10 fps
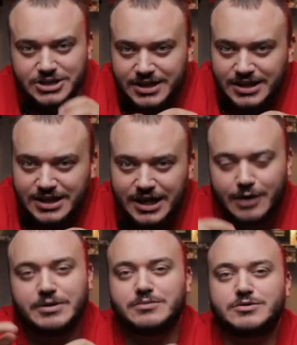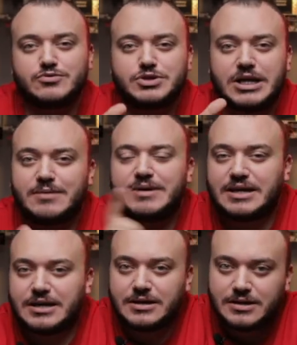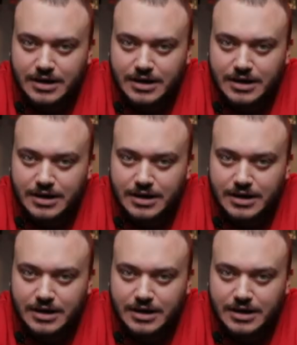شرح عبين ما نوصل لمعنى